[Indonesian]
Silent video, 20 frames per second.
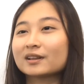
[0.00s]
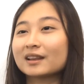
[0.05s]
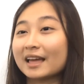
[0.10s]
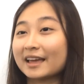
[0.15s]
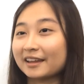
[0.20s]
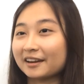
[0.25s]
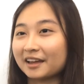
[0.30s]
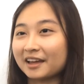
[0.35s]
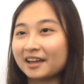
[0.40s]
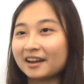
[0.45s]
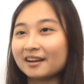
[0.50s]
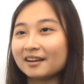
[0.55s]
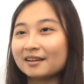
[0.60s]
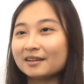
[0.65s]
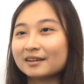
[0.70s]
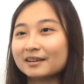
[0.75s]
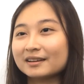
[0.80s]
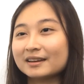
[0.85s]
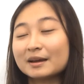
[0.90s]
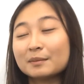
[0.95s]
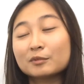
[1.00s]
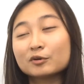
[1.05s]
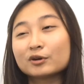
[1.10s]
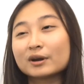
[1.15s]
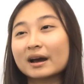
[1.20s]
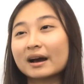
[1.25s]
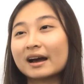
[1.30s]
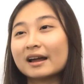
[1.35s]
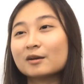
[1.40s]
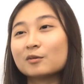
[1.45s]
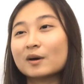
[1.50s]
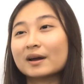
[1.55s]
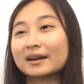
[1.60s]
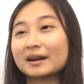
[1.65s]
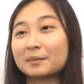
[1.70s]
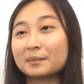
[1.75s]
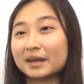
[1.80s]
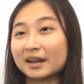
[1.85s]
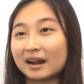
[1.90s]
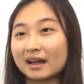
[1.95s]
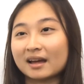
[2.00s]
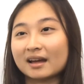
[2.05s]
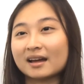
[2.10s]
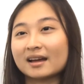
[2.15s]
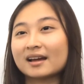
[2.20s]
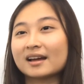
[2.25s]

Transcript: Lion Air, dia menggunakan warna merah.